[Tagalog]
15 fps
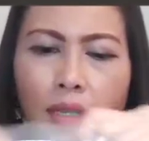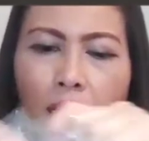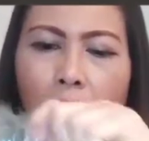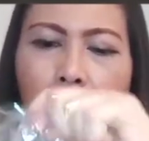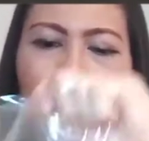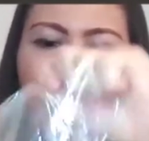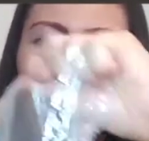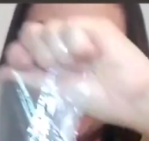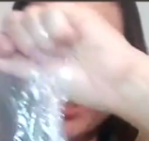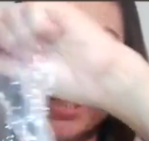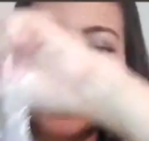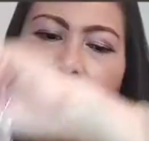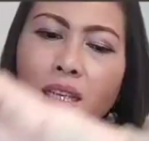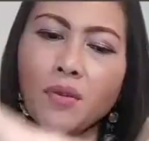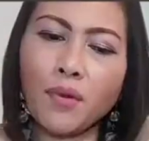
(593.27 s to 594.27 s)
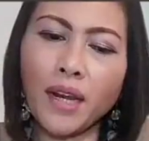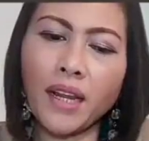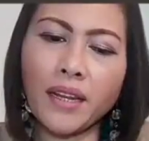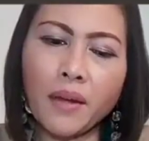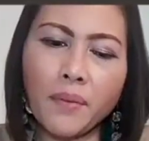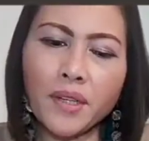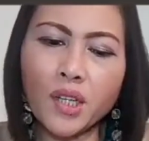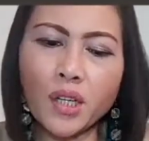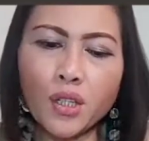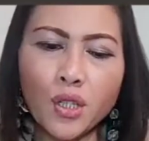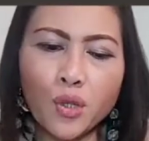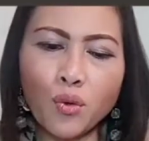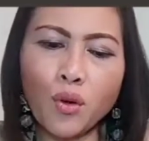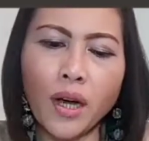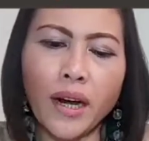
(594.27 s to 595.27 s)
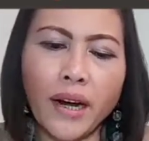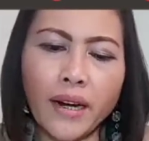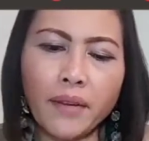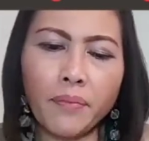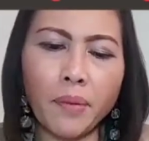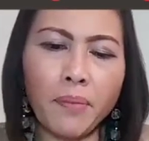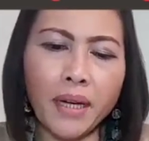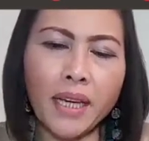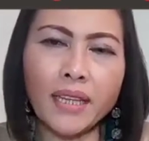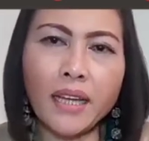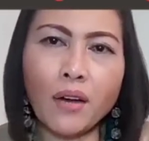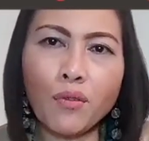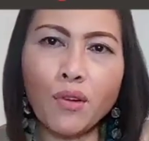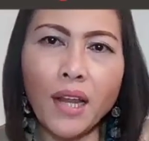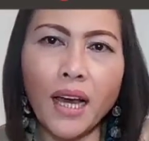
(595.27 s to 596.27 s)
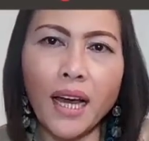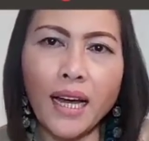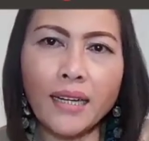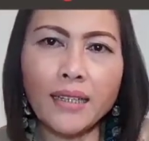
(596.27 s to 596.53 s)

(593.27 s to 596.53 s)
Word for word: Labas ko siya kasi wala naman siyang sugar. Napakita ko na.